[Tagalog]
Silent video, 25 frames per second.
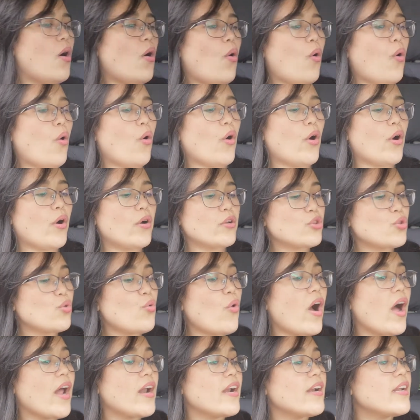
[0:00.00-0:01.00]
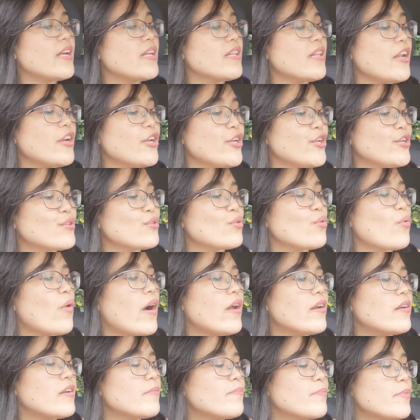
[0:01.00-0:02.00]
Or 200, ano yun,
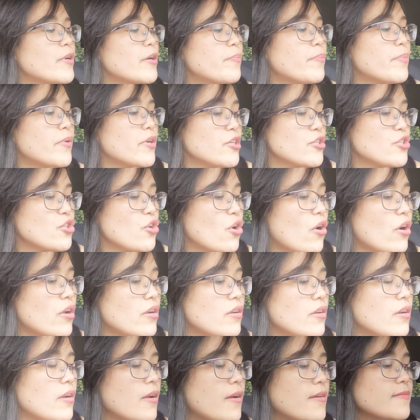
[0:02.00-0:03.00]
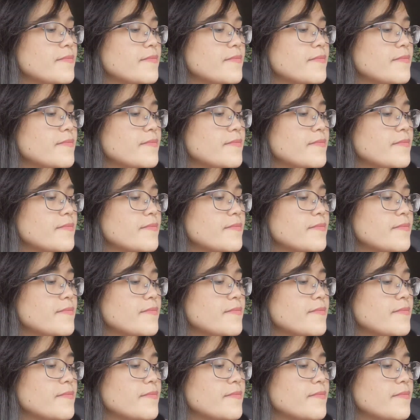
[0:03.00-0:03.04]
200 per person.